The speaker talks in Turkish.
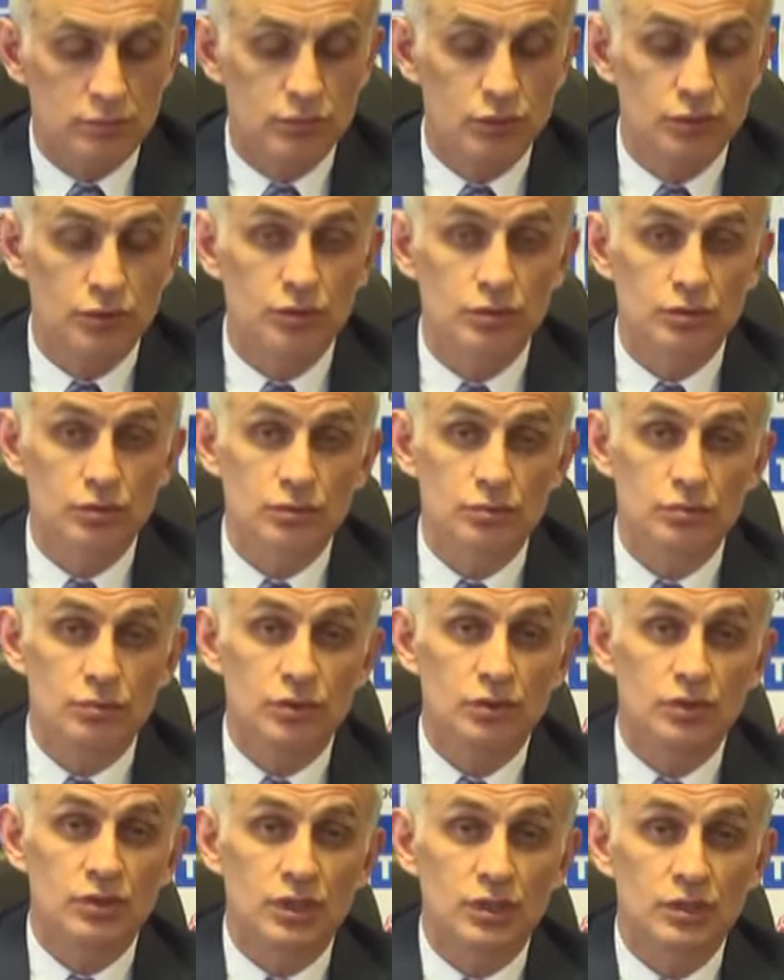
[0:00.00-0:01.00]
bu,
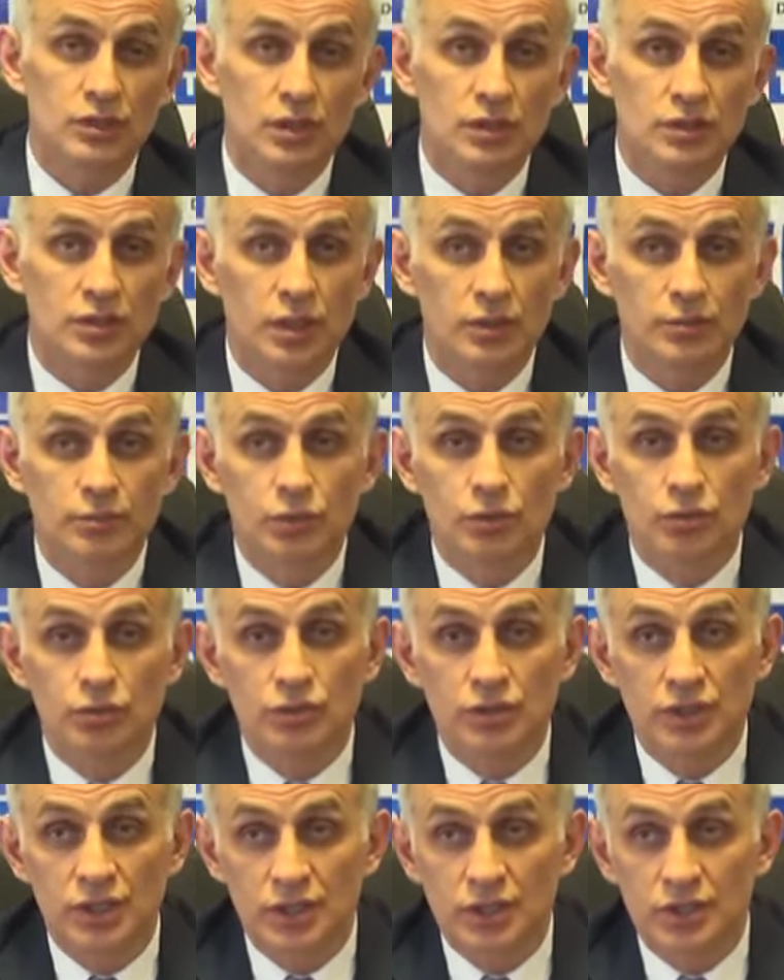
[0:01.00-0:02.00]
bu insanlar
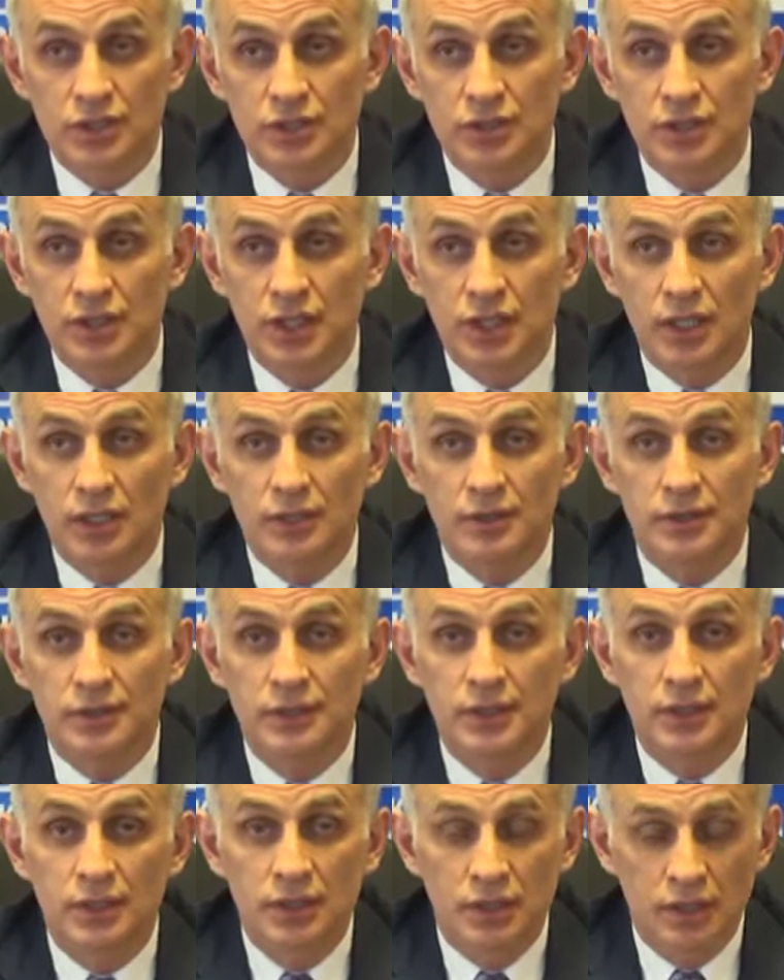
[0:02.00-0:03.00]
şampiyonluk yarışında
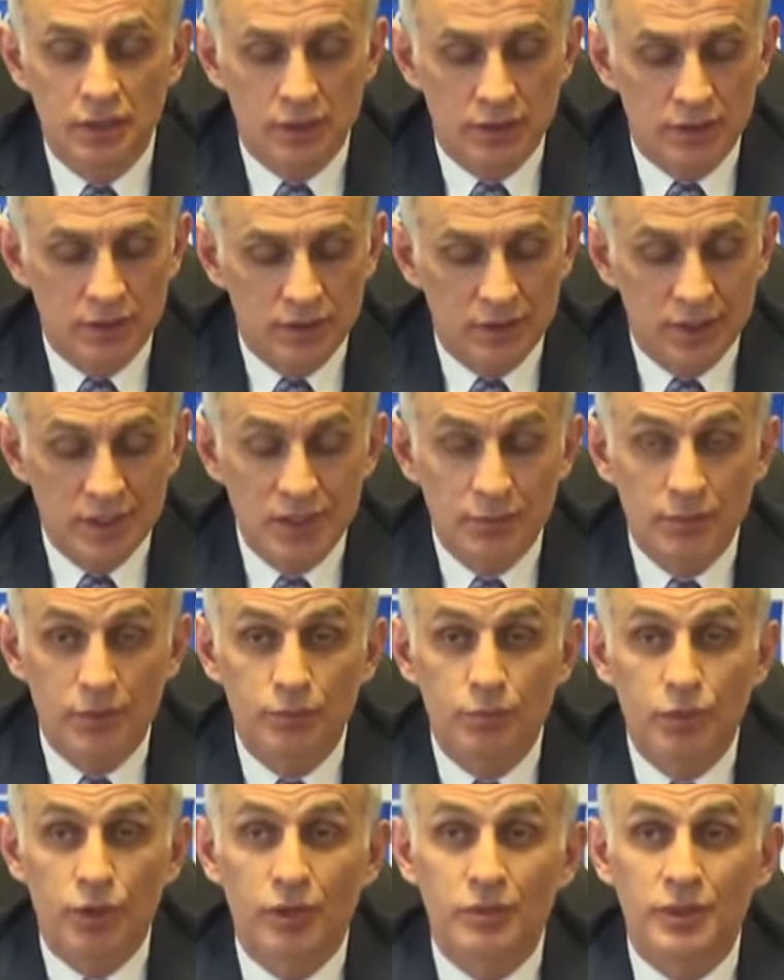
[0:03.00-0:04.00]
ne
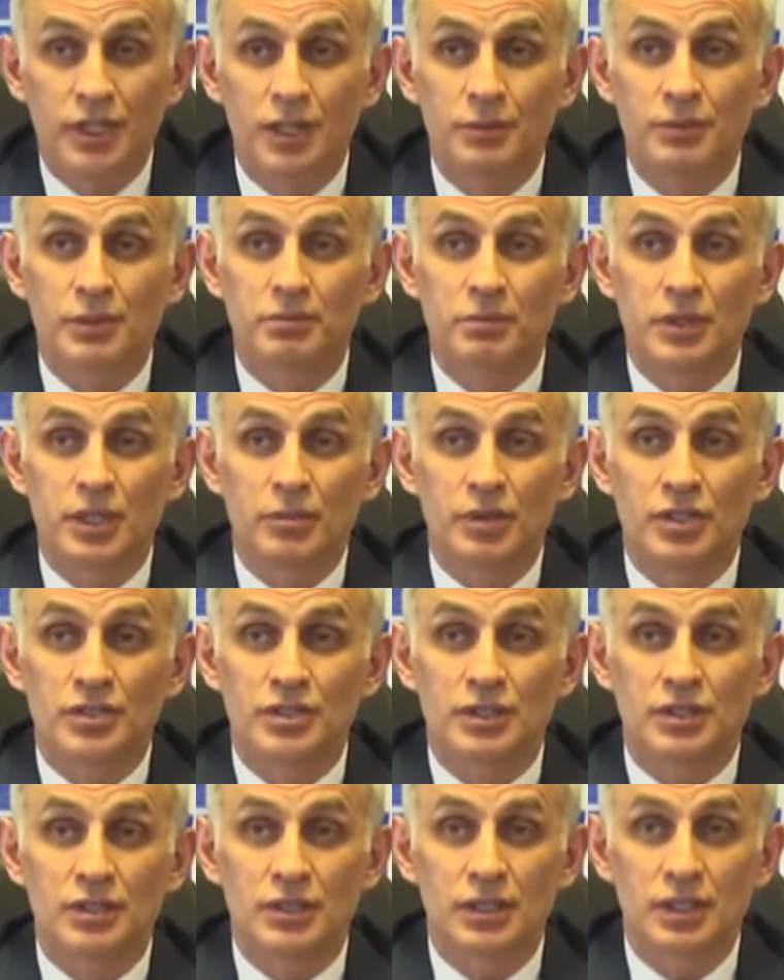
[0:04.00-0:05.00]
zaman puan kaybetmeye
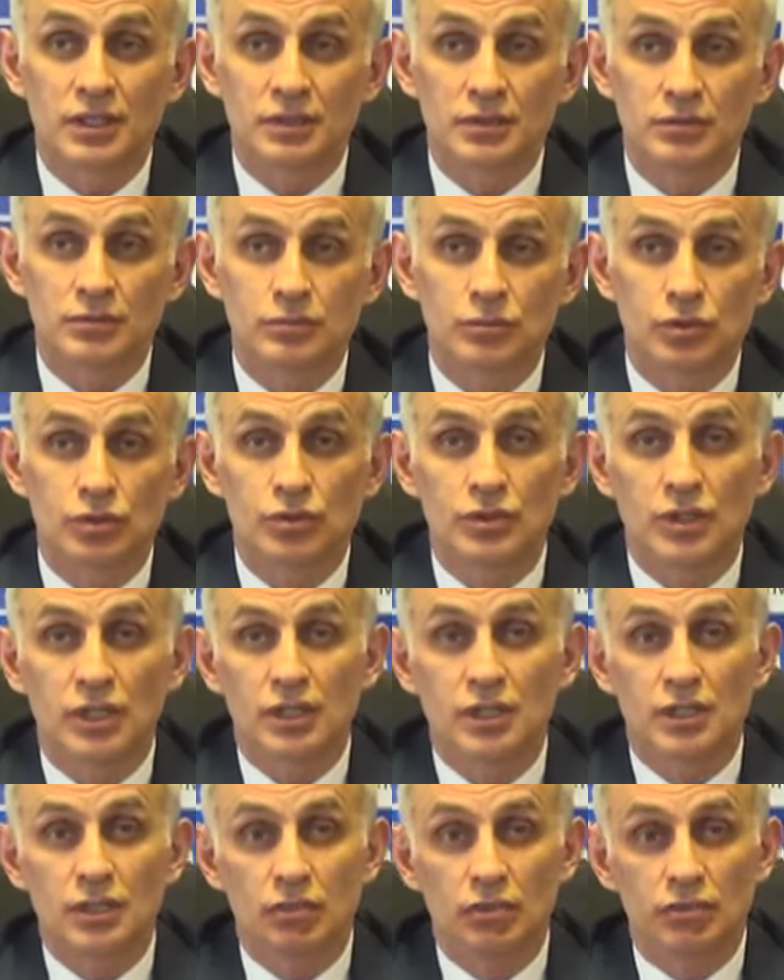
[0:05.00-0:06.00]
başladılar,
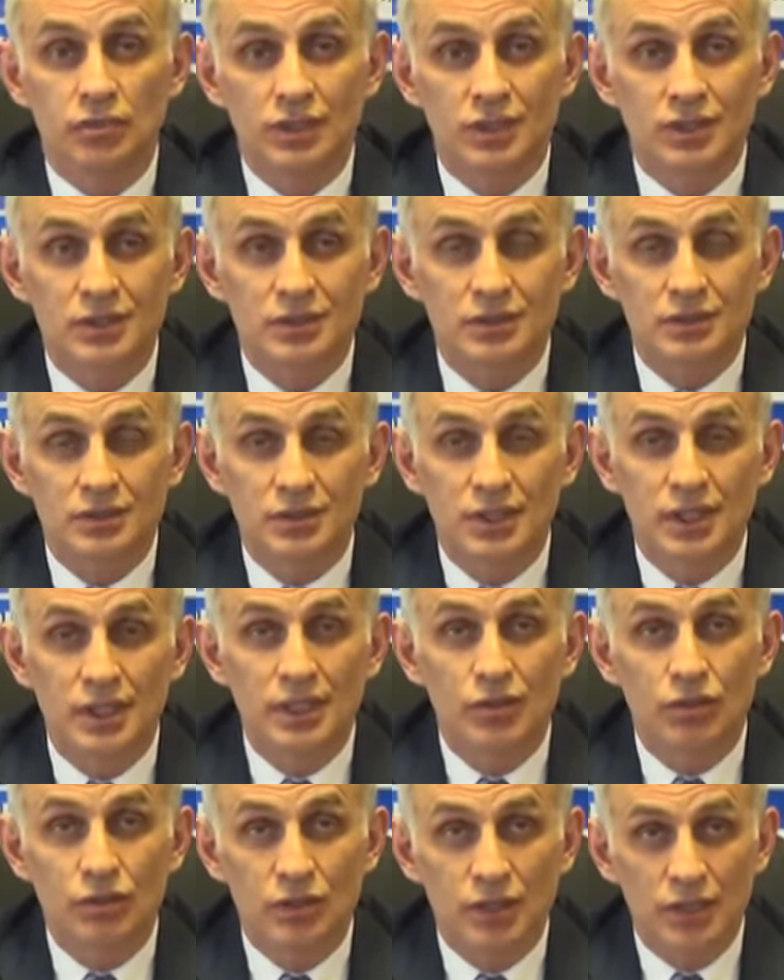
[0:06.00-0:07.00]
bugüne kadar onların
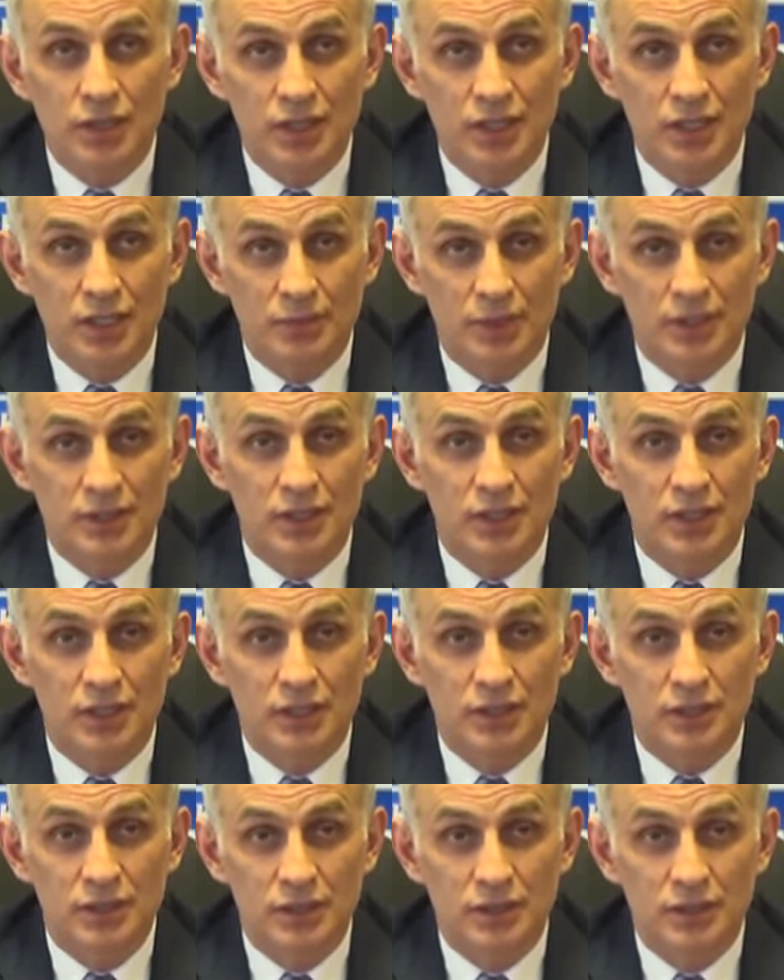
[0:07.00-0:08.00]
lehine olan hakem
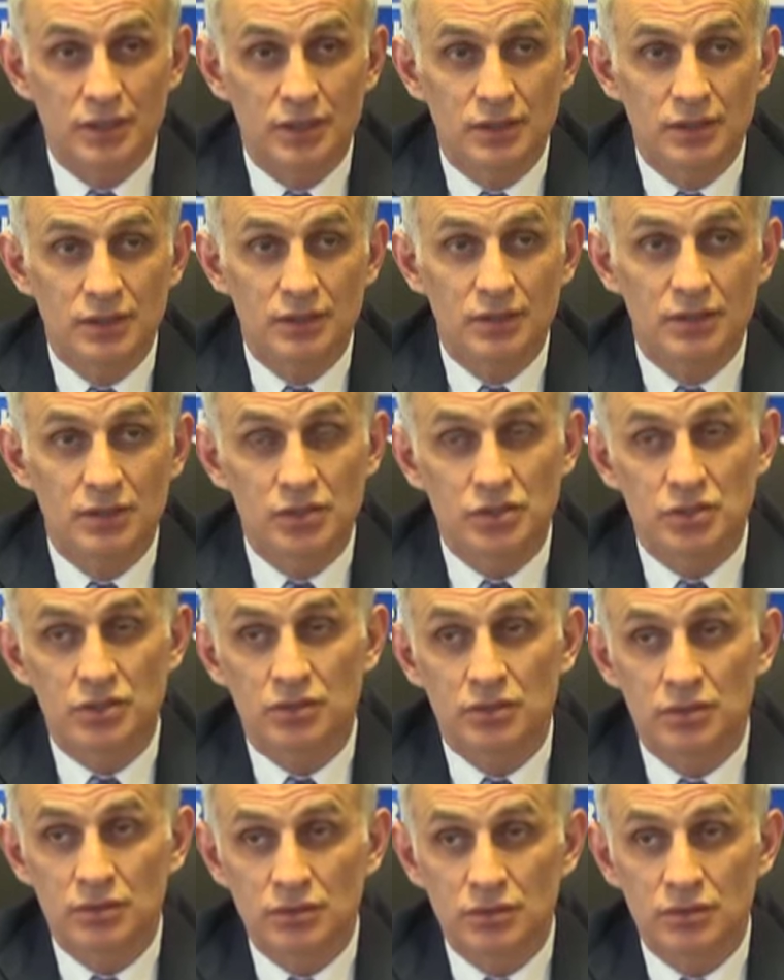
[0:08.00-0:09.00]
hatalarını
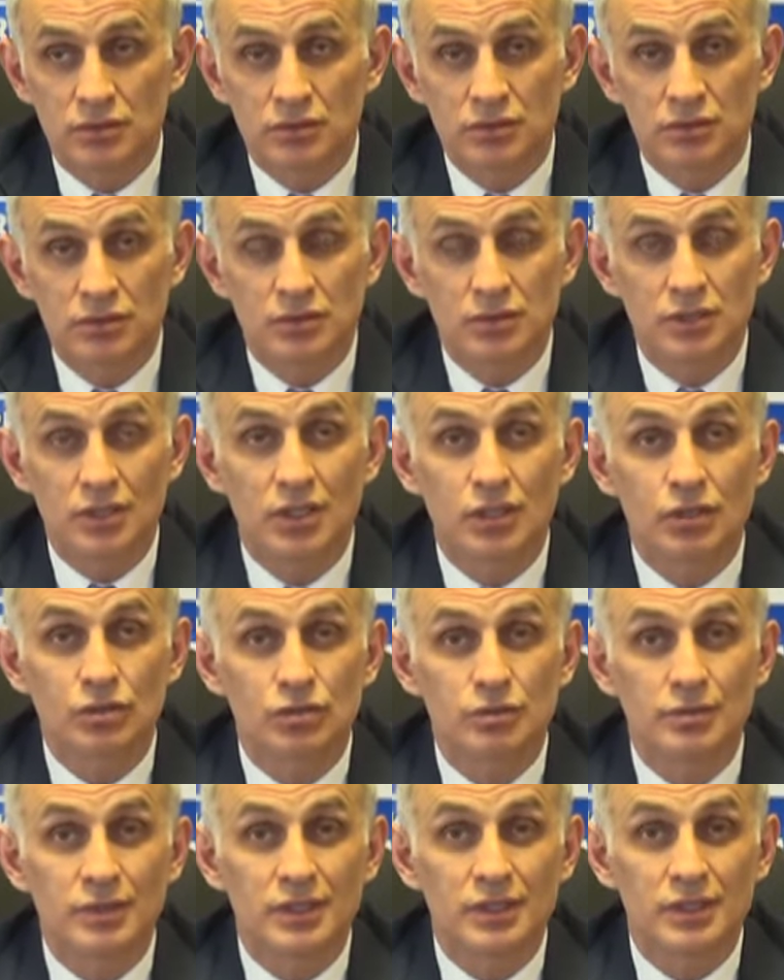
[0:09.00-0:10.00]
hiç dile
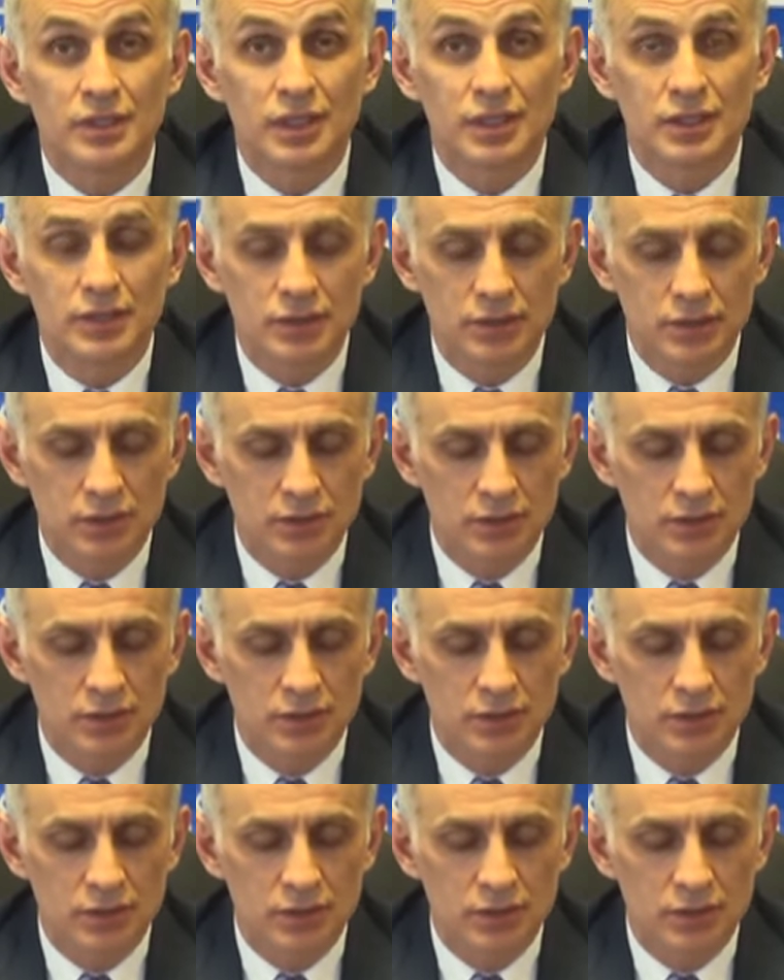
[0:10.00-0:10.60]
götürmediler.